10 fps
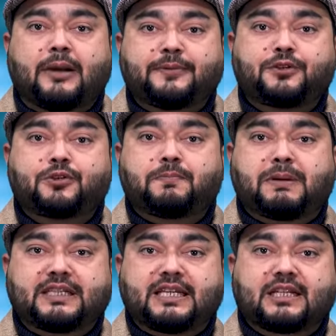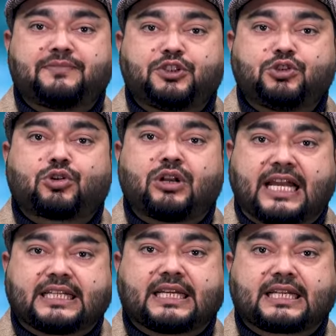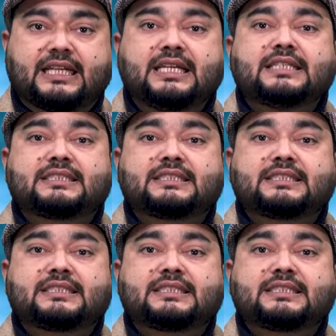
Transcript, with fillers: आप यूट्यूब पर देख रहे वीडियो को लाइक करके